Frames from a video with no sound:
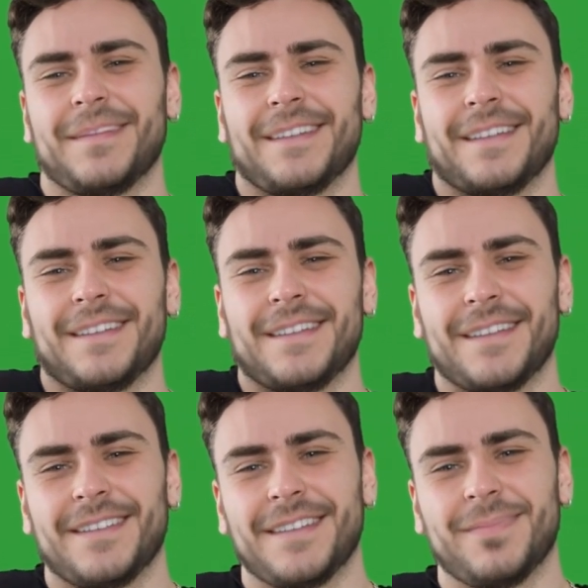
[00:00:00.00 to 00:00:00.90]
e
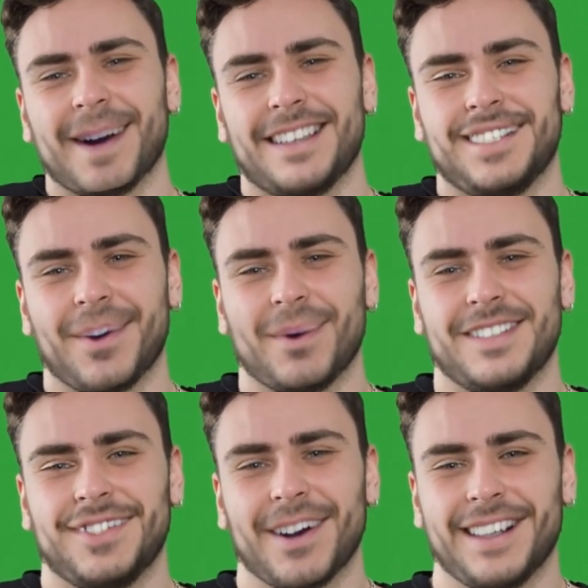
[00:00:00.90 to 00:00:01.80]
praticidade em seus
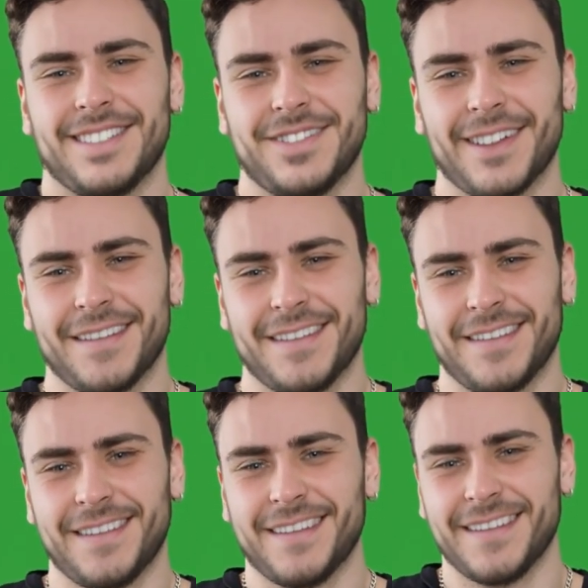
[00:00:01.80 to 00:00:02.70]
projetos.
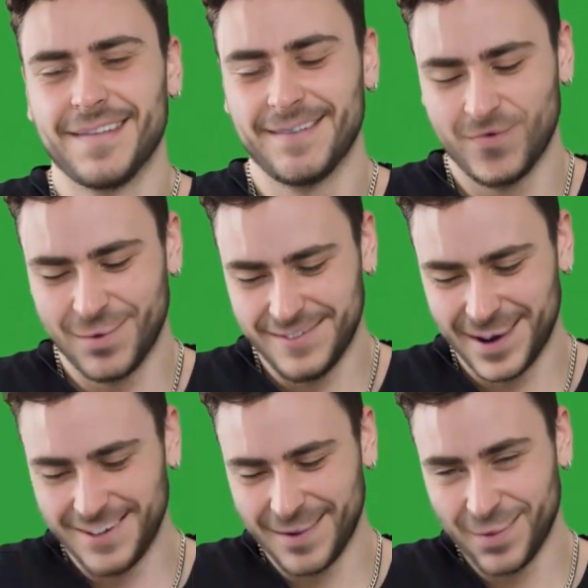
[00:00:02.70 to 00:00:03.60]
Ambas
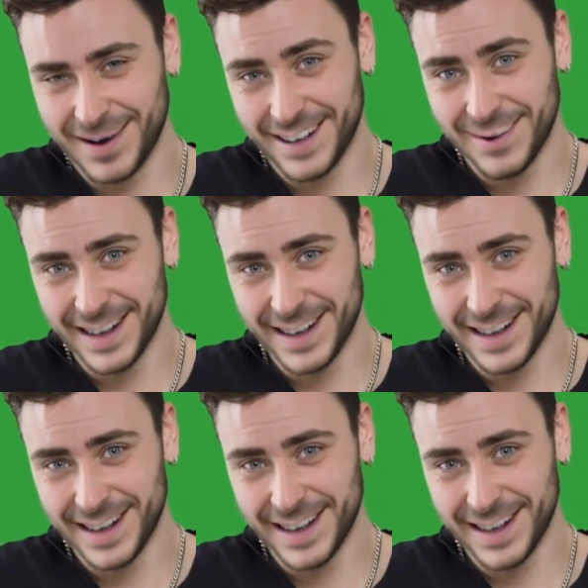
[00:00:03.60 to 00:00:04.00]
são escolhas